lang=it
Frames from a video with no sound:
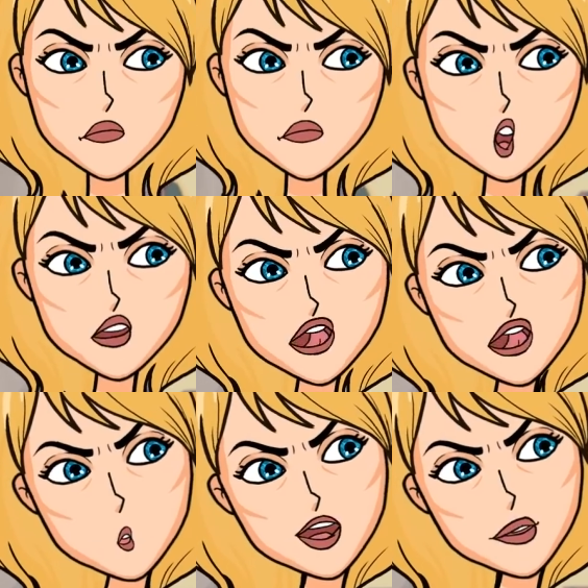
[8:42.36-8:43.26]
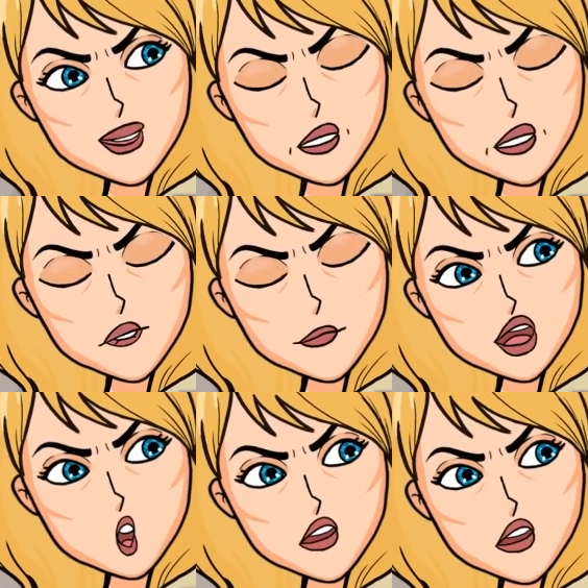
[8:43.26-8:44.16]
Ad ogni modo, mia mamma mi
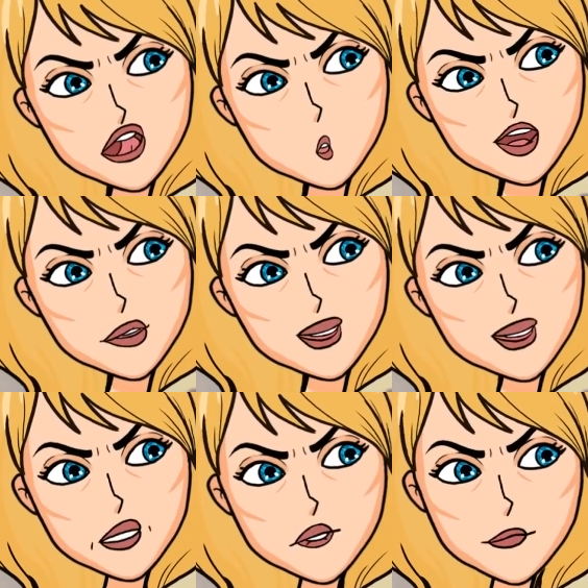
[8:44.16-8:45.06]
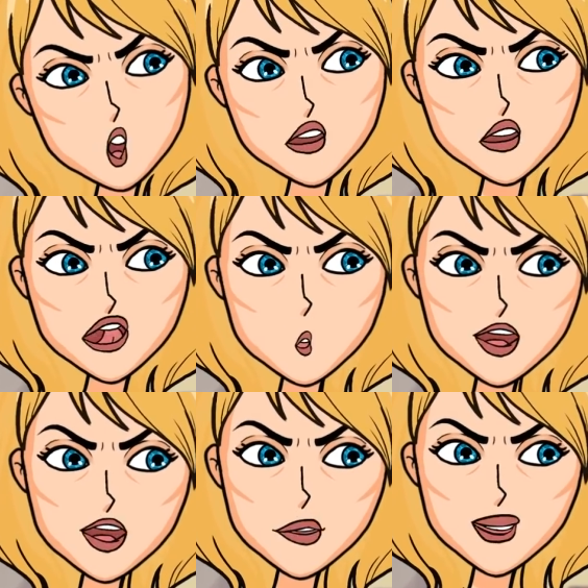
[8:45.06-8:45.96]
ha guardata con aria seria e ha
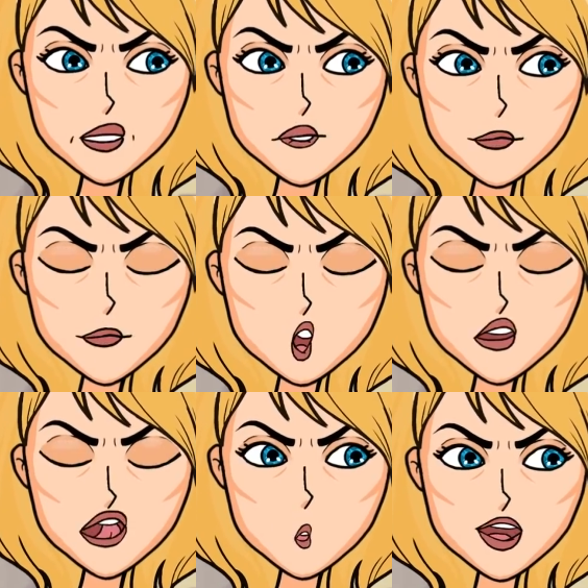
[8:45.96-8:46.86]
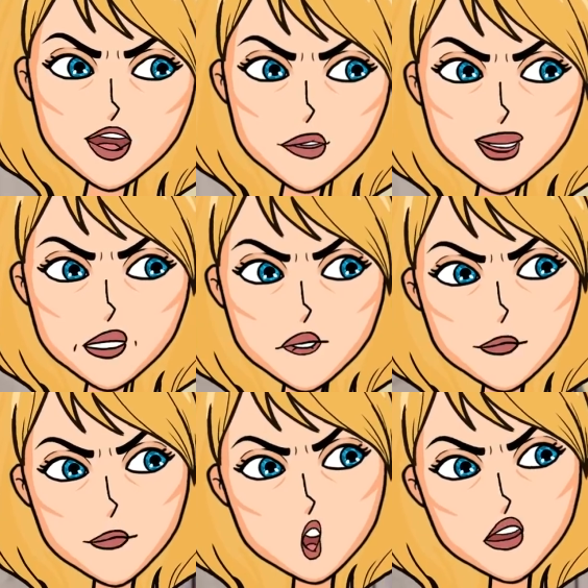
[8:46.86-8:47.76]
detto: Cynthia, non capisci
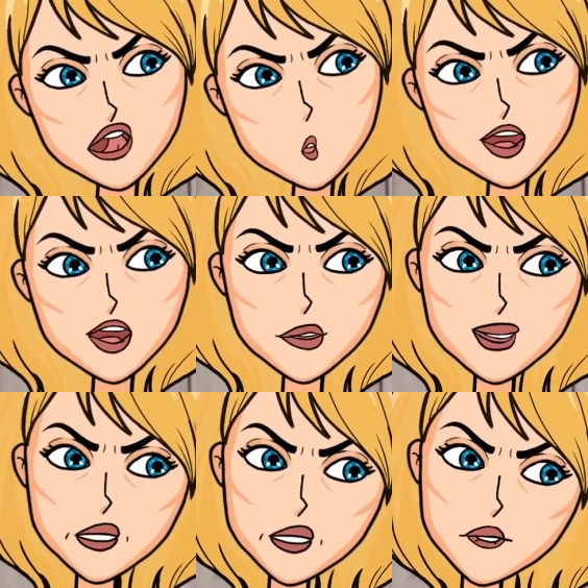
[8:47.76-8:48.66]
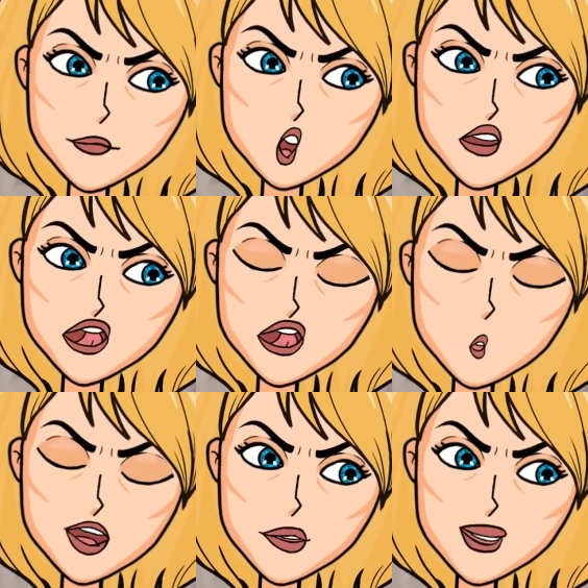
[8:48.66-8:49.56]
che stai facendo un errore. Lo
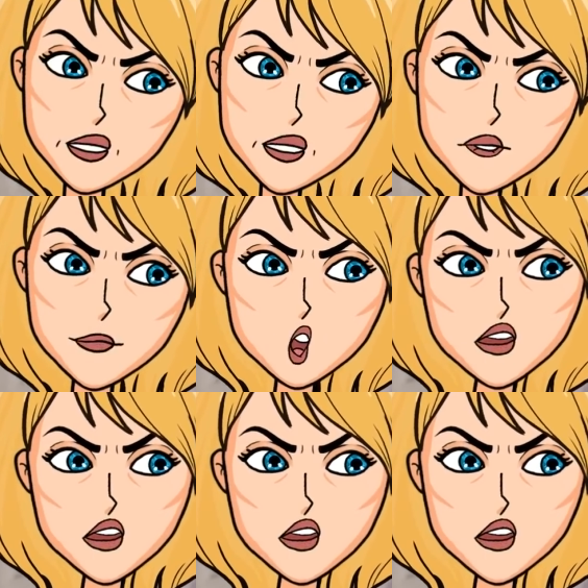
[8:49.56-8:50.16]
stesso che ho fatto